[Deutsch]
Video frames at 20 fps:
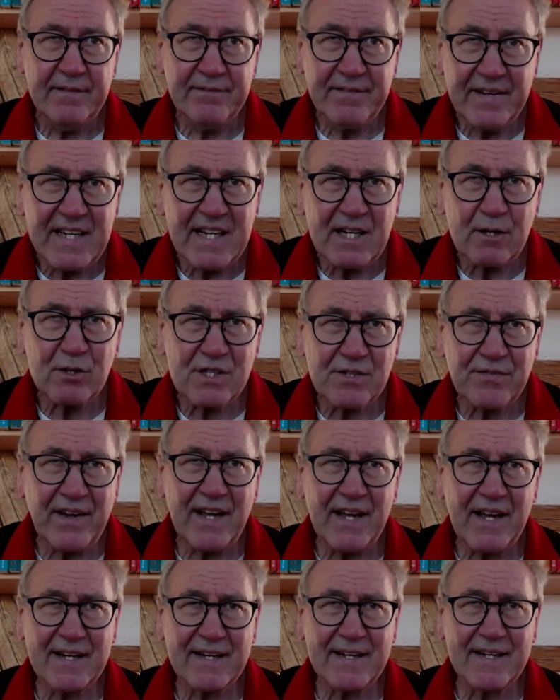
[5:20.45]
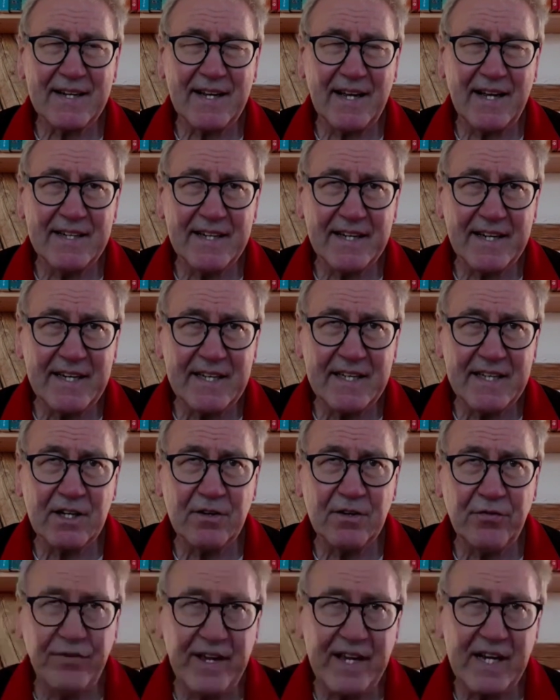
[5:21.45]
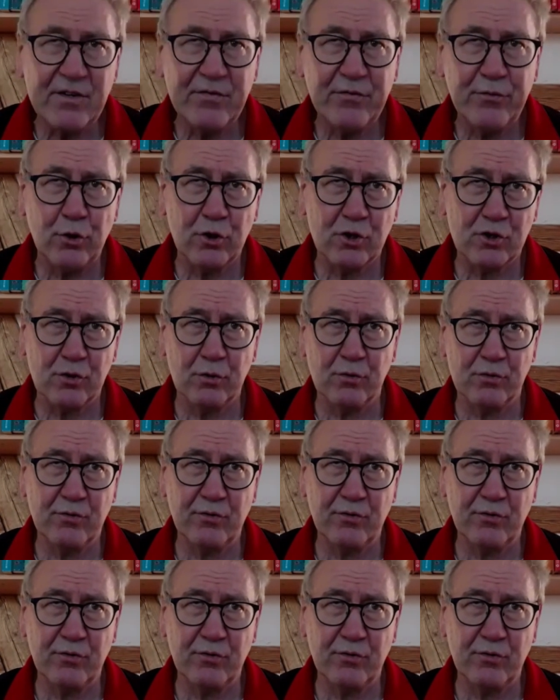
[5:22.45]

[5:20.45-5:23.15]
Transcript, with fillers: Wenn auch zwar keine richtige Feldforschung